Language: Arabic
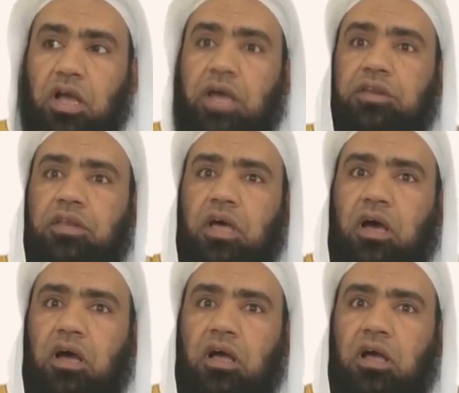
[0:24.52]

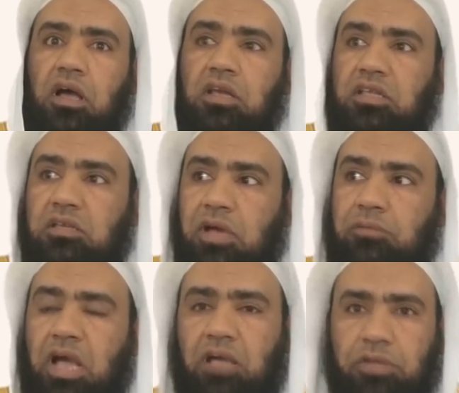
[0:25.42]
أن
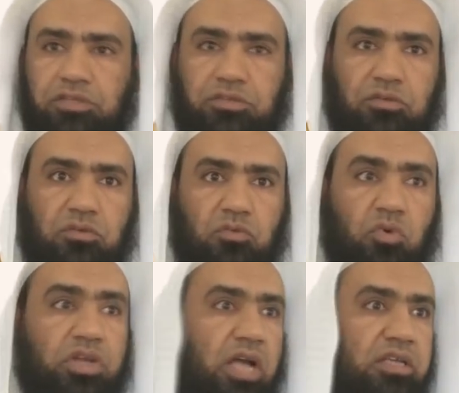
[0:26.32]
الإمام أحمد
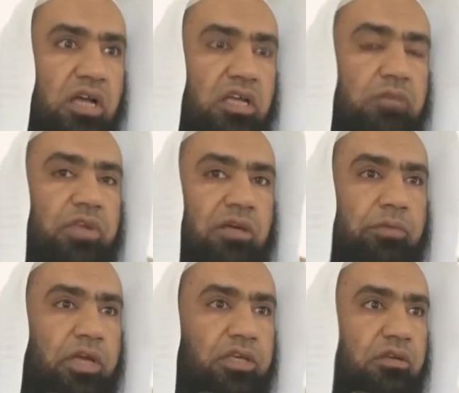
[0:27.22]
ويحيى ابن
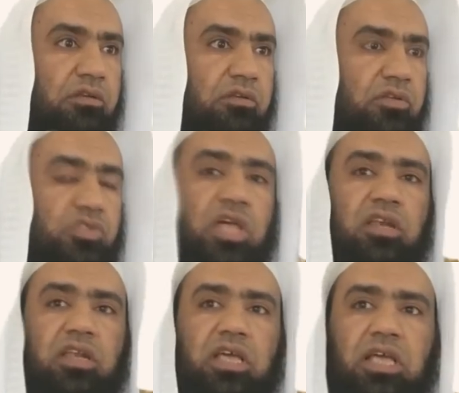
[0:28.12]
معين
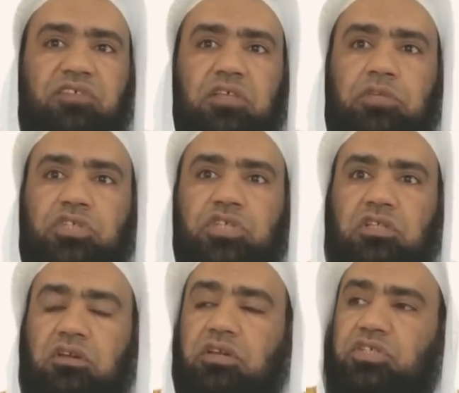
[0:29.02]
صليا في
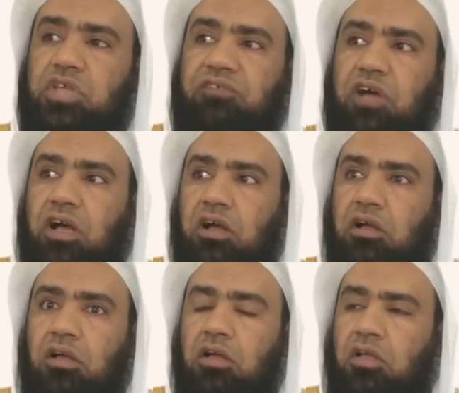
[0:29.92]
مسجد الرصافة
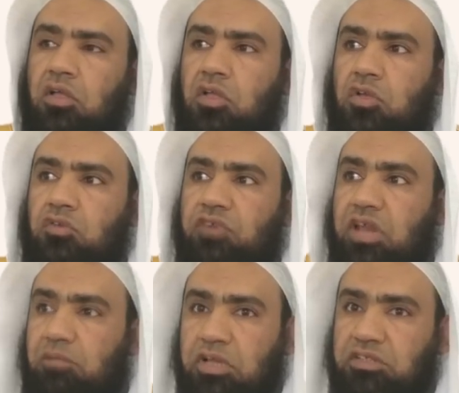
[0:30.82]

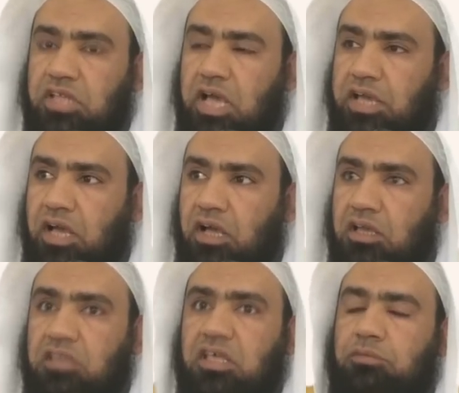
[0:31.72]
فلما انتهيا
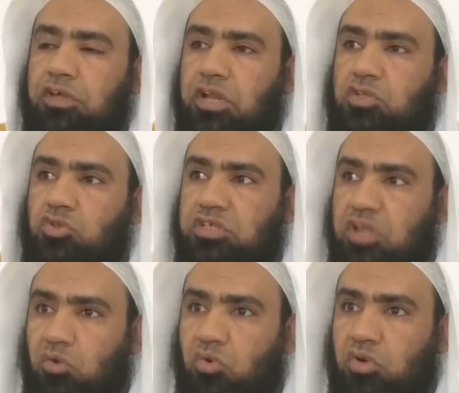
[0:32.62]
إذا برجل
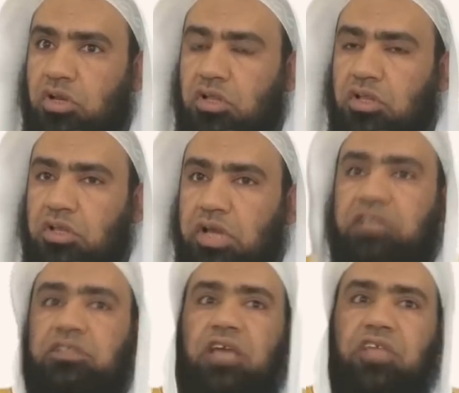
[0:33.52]
يقول
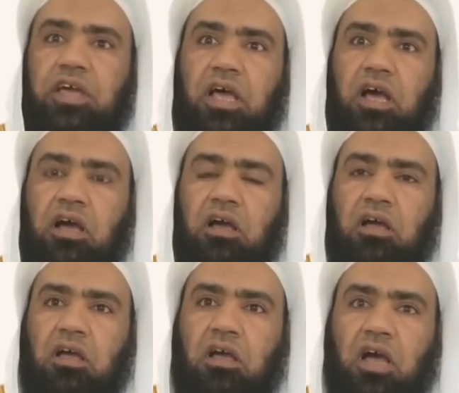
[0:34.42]
حدثنا
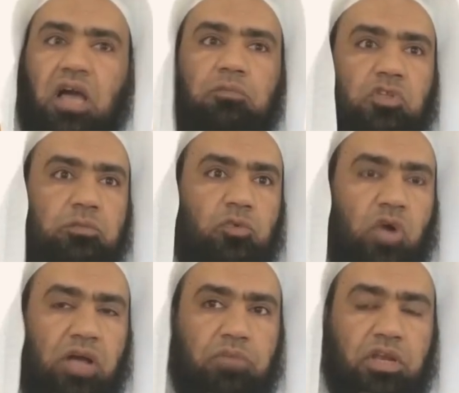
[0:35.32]
أحمد
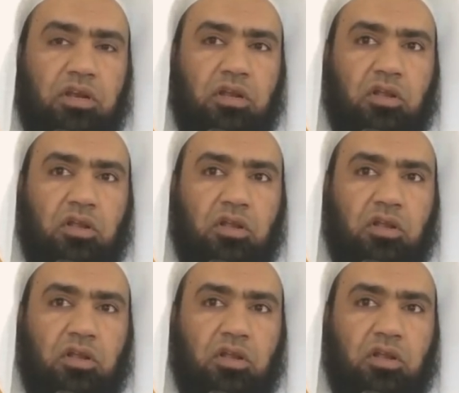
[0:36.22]
بن حنبل